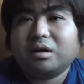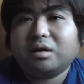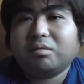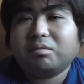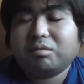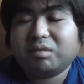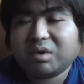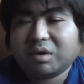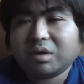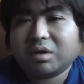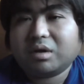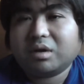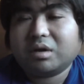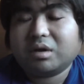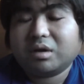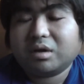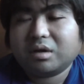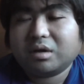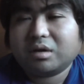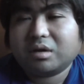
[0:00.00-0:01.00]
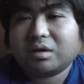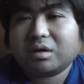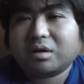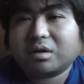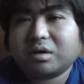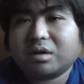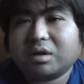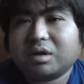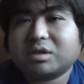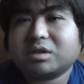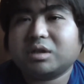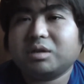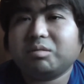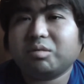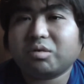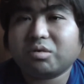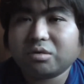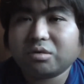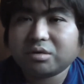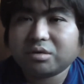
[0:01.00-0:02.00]
まあ加害者にも
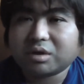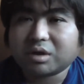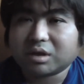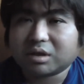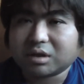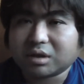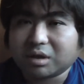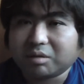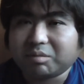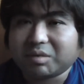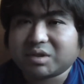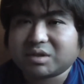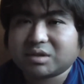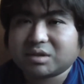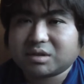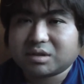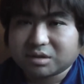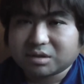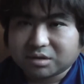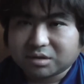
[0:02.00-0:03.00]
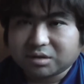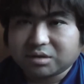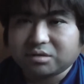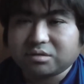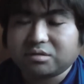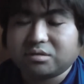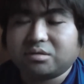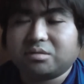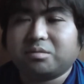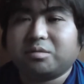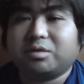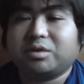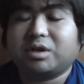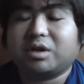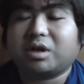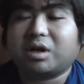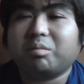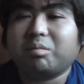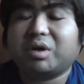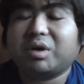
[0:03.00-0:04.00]
こういう方がいますっていうのもなん
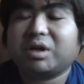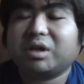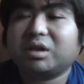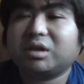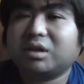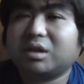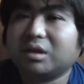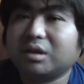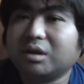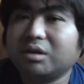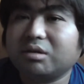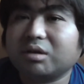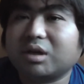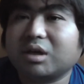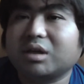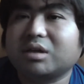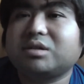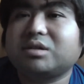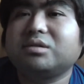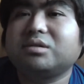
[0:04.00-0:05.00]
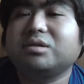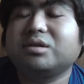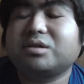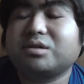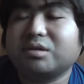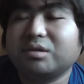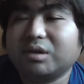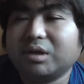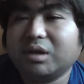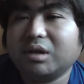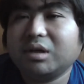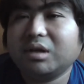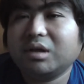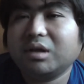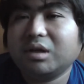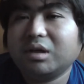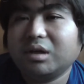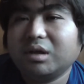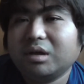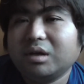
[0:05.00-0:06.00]
かあんまり言ってないような気がするんですよね。
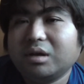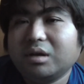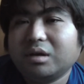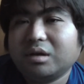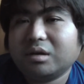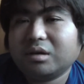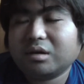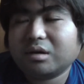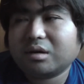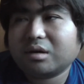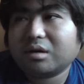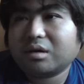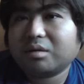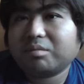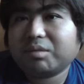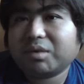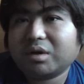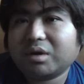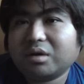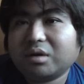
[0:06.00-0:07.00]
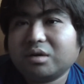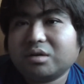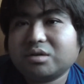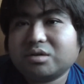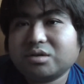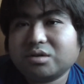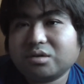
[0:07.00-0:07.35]
だからまあ一